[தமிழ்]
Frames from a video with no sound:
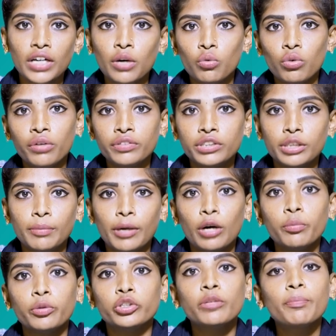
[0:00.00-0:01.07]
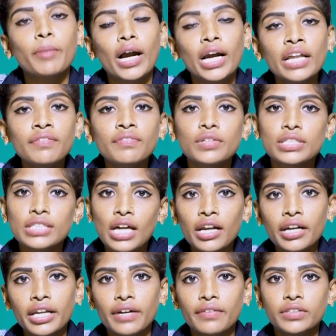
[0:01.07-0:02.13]
வழியா உள்ள வந்திருப்பாங்க போன்ற பல
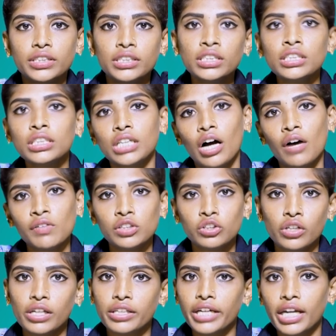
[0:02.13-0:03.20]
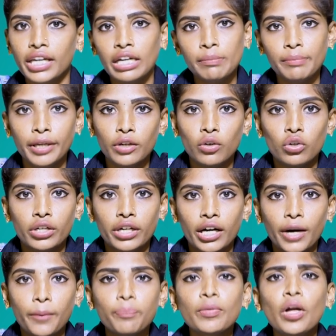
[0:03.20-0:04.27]
விசாரணையை வந்து காவல்துறை அதிகாரிகள்
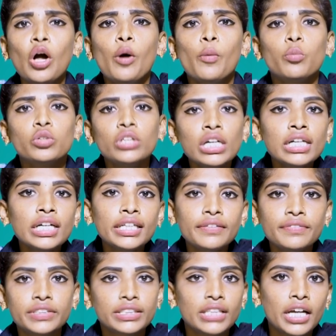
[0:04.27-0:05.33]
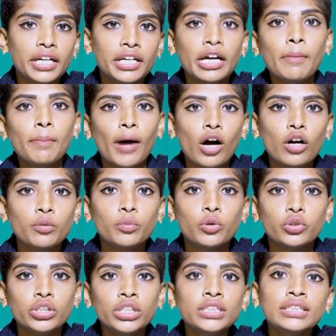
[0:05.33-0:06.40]
மேற்கொள்றாங்க முதல் கட்ட விசாரணையா பார்க்கும்போது